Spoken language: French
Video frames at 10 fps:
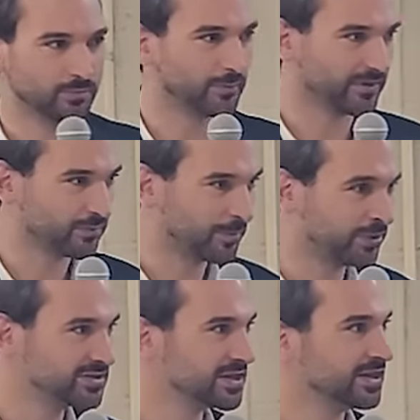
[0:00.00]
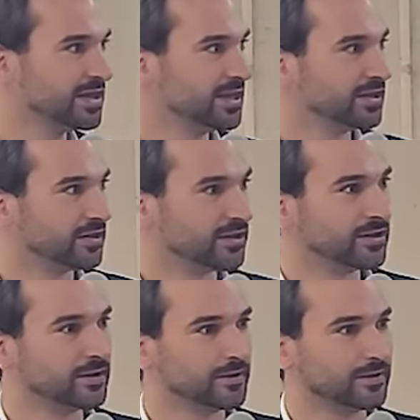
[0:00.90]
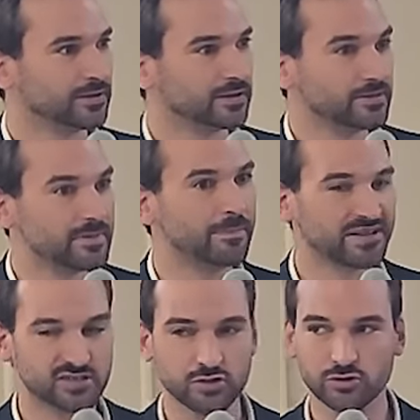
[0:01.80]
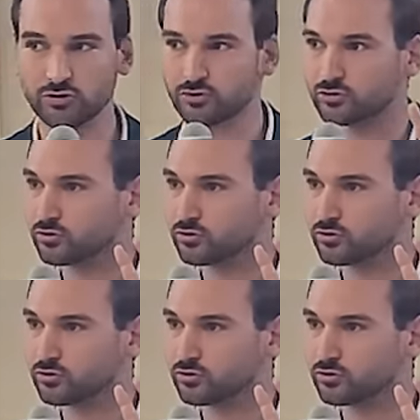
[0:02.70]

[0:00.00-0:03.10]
bon, bref, peu importe. Euh, mais parce que